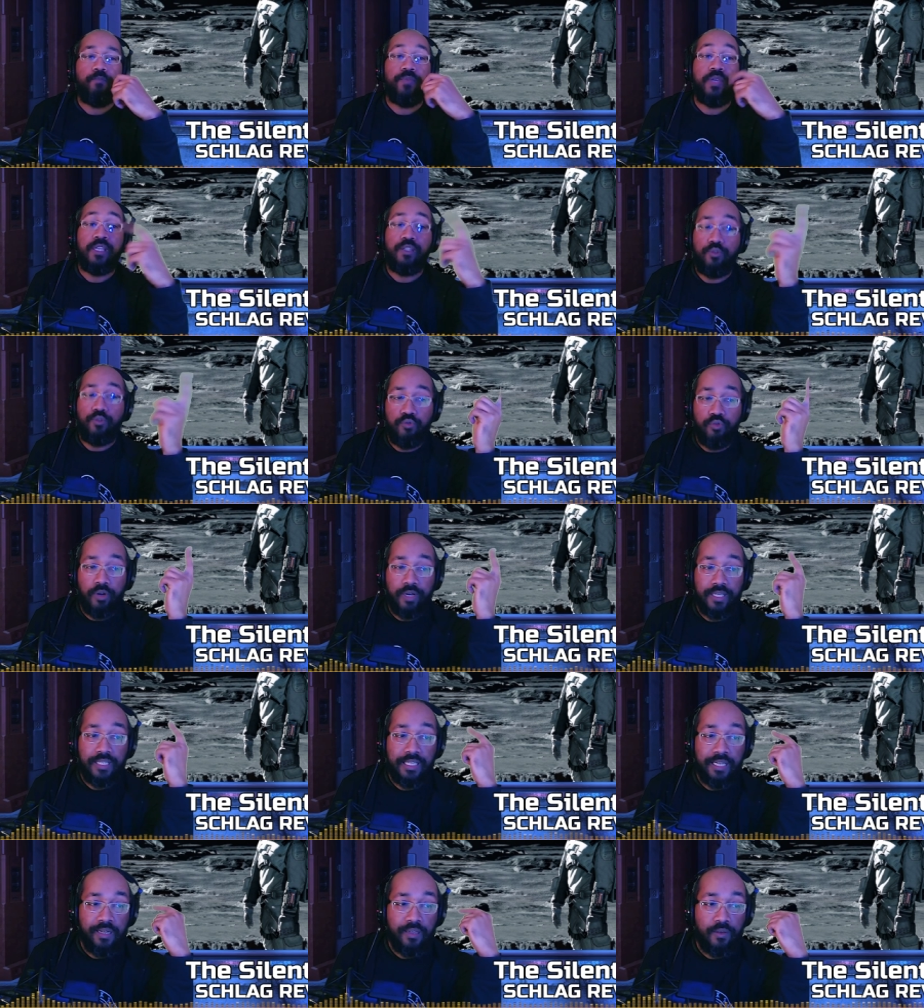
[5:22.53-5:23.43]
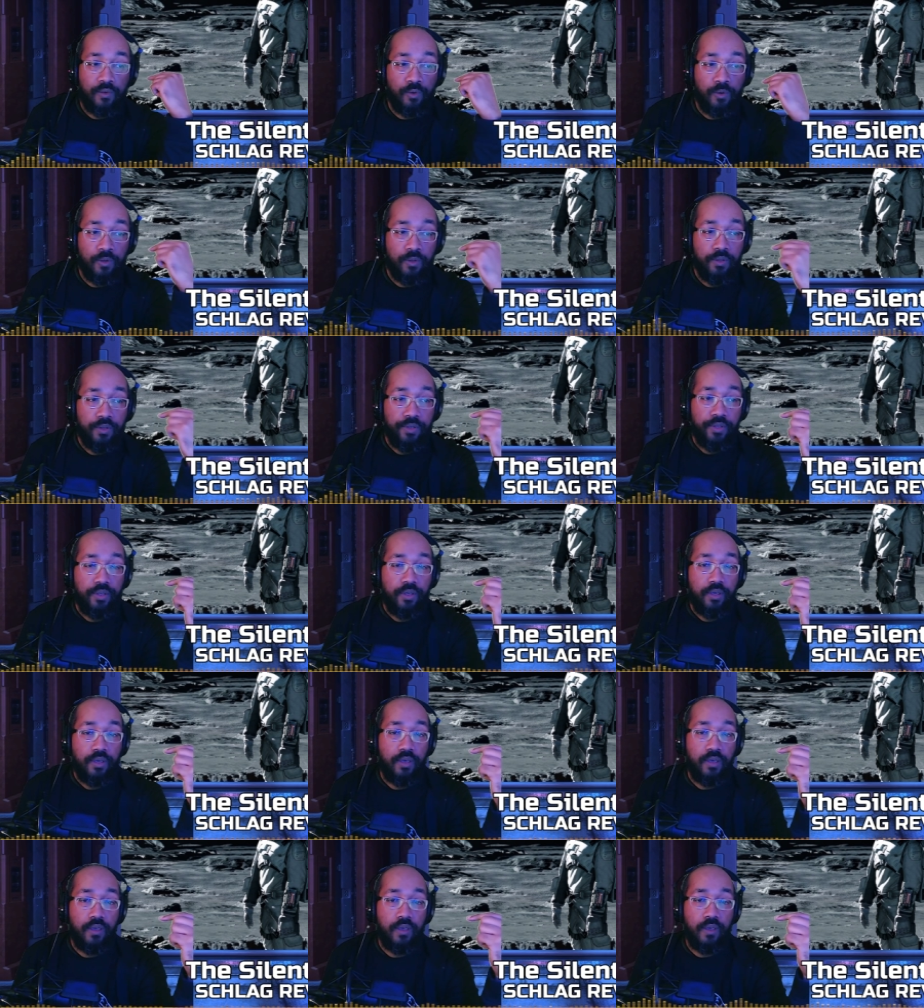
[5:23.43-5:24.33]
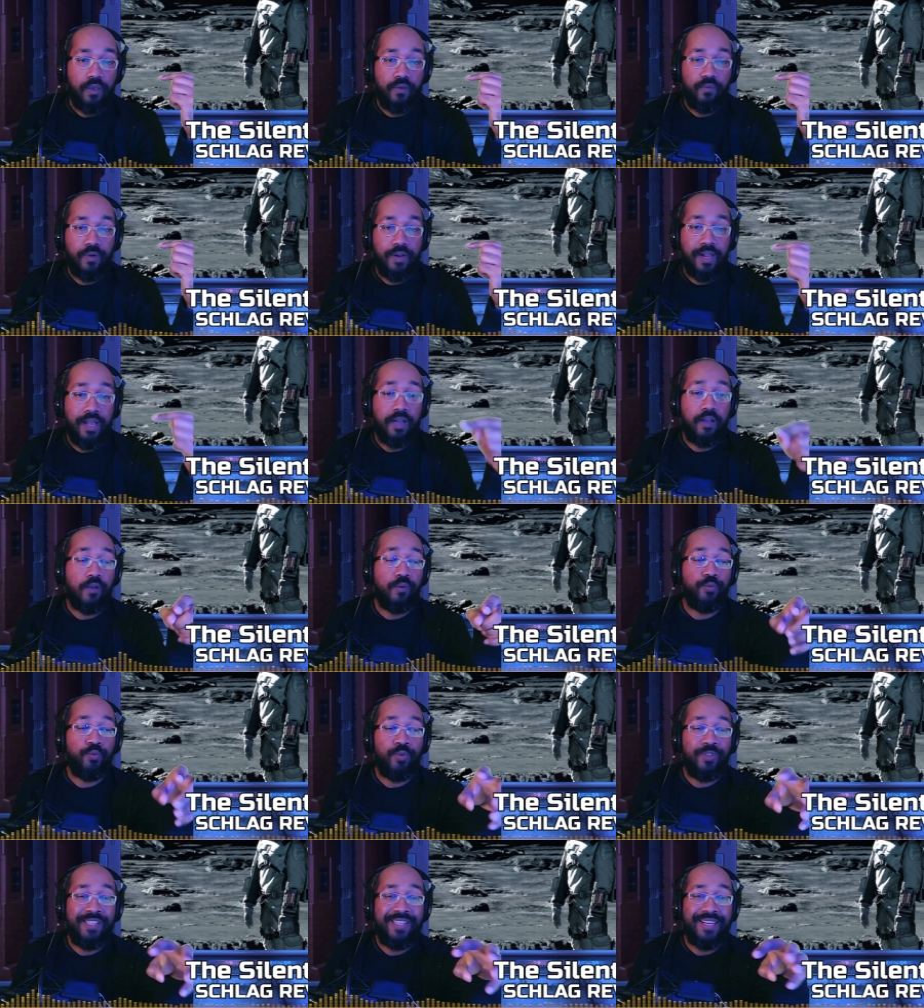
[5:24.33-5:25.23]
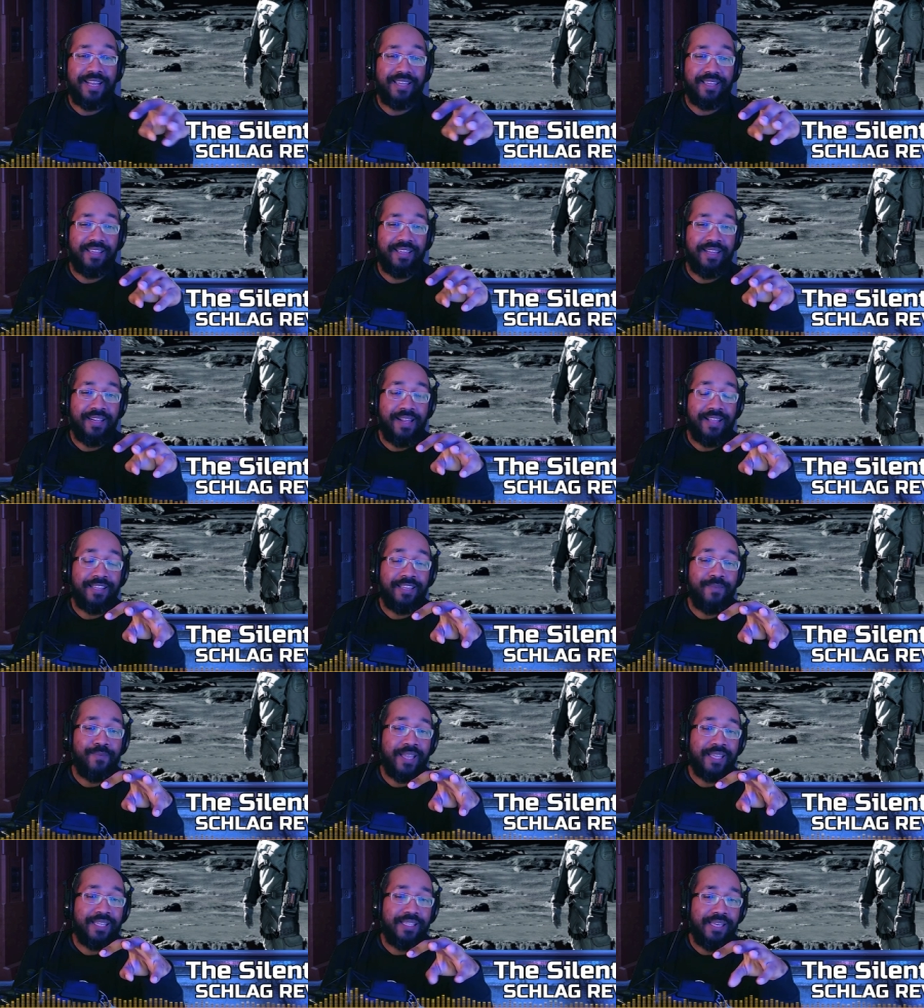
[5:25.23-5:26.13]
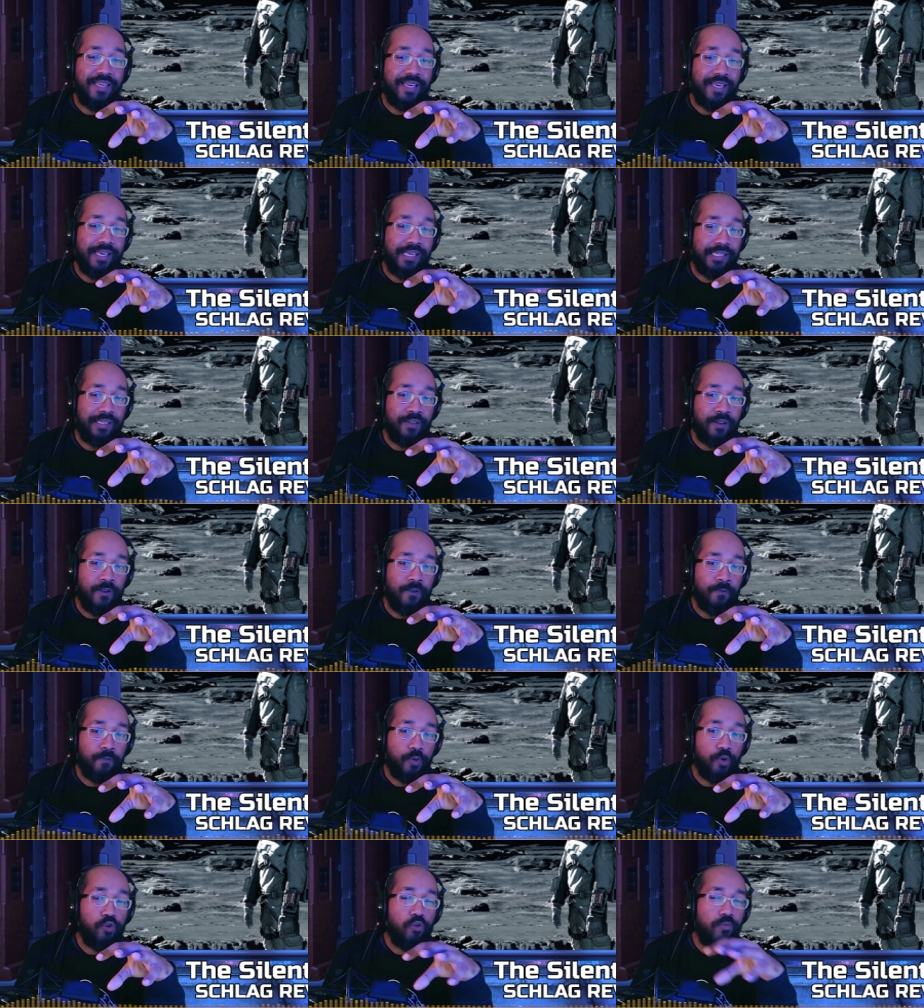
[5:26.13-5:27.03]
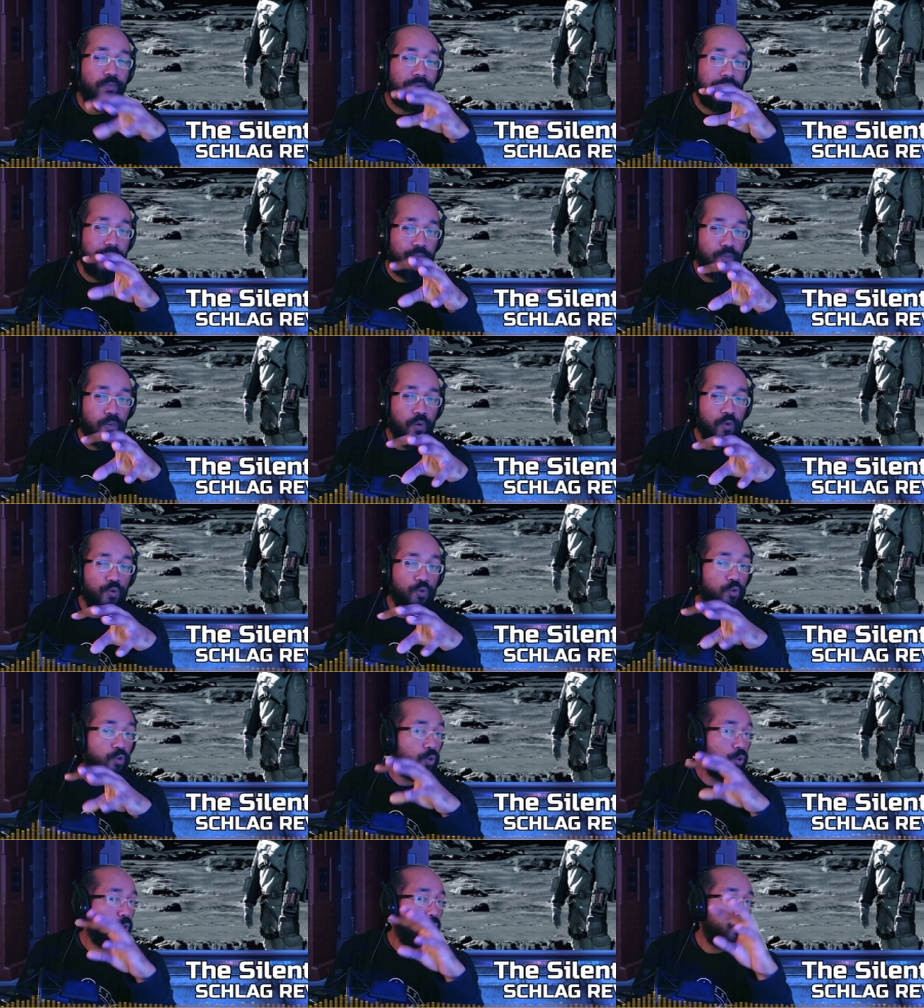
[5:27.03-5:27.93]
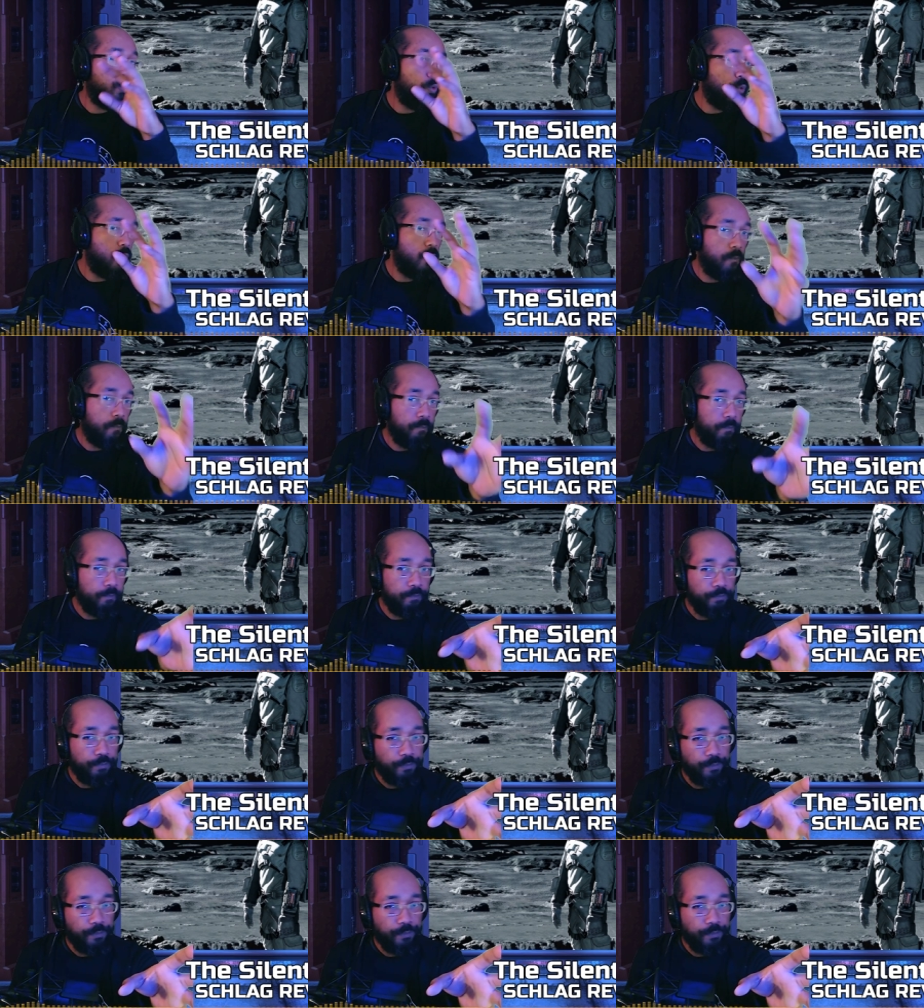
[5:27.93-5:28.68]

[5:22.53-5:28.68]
Mais toujours est-il que euh, voilà comme je vous dis la thématique étant globalement sur l'eau